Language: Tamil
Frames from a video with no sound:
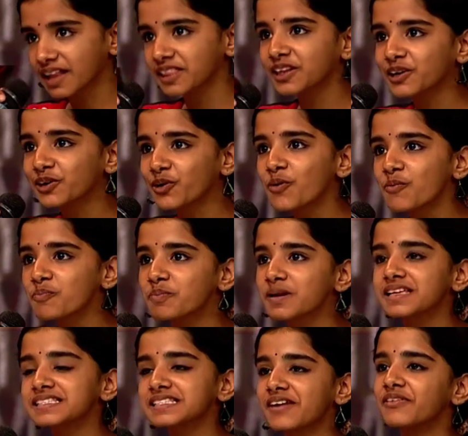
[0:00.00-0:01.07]
கற்றுக்கணும்
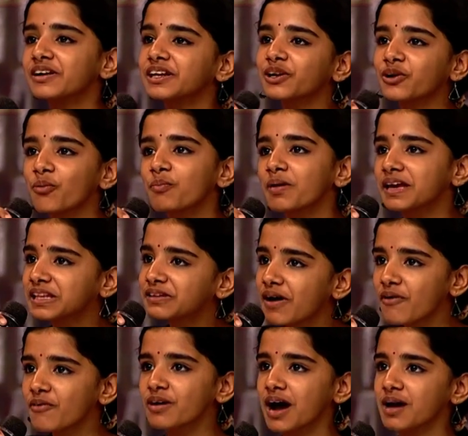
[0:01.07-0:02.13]
ப்ளஸ் அவள்கிட்ட ரொம்ப
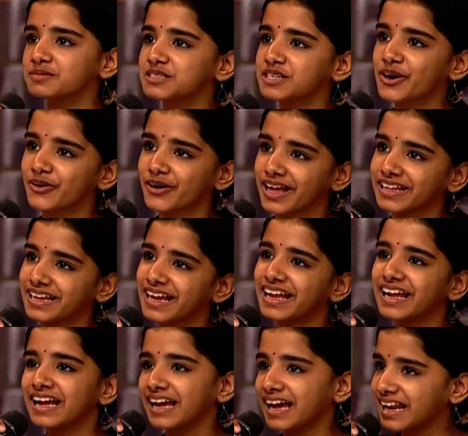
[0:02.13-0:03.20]
இதுவாகவும் காமிச்சிக்க கூடாது
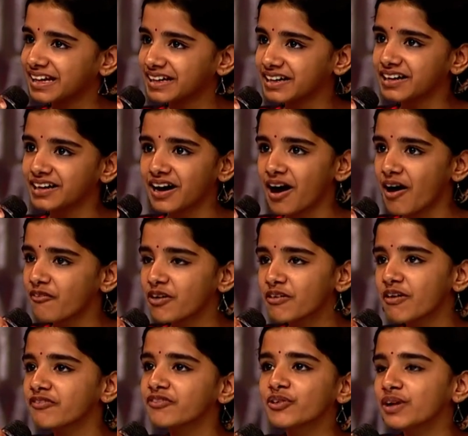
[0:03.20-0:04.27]
எனக்கு
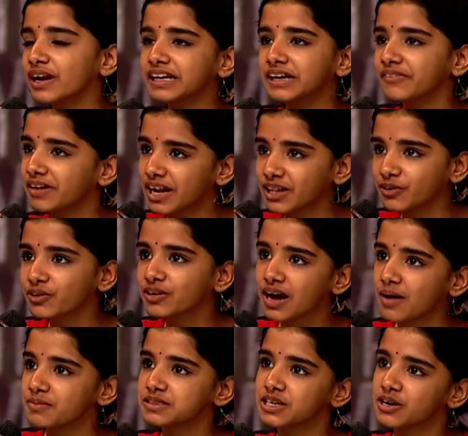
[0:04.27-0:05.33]
அவ்வளோவா ஃப்ளூயண்ட்டாக வராதுன்னு
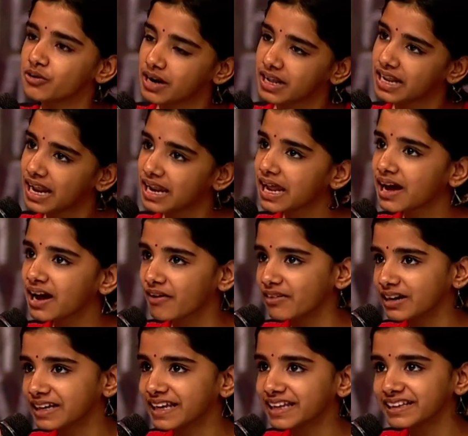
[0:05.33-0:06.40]
காமிச்சிக்க கூடாது நல்லா
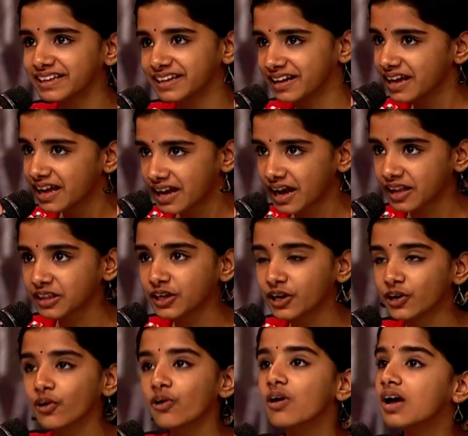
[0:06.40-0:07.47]
அவள்கிட்டேருந்து
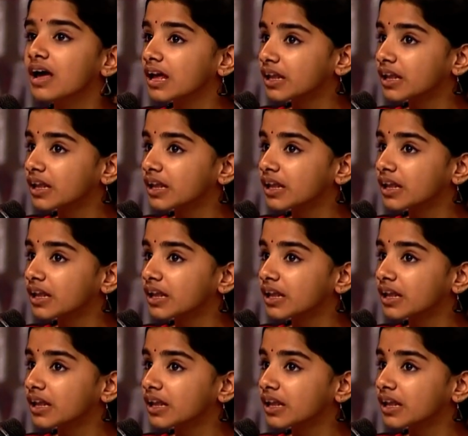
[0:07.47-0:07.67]
கற்றுக்கணும்